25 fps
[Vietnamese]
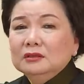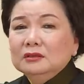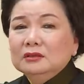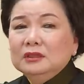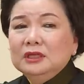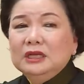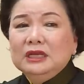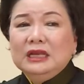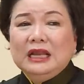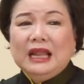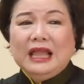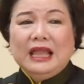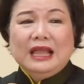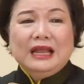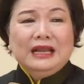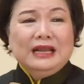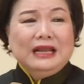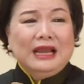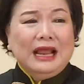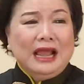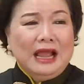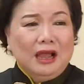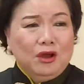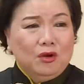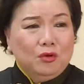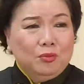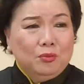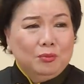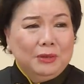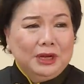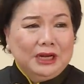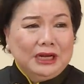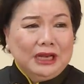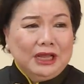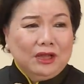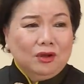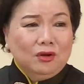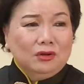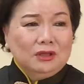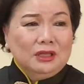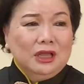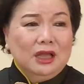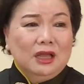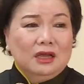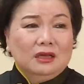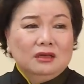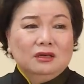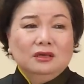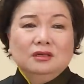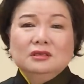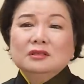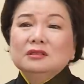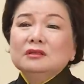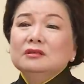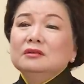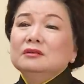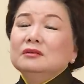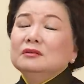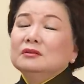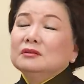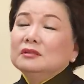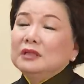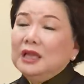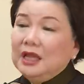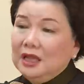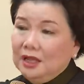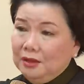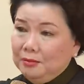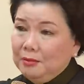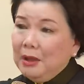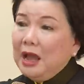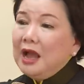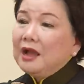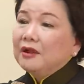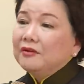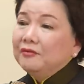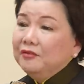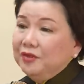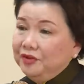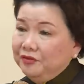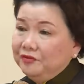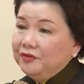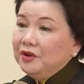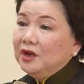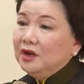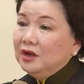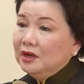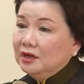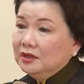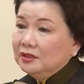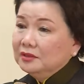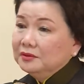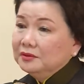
thì lẽ nào mình lại có thể cư xử tệ bạc với vợ.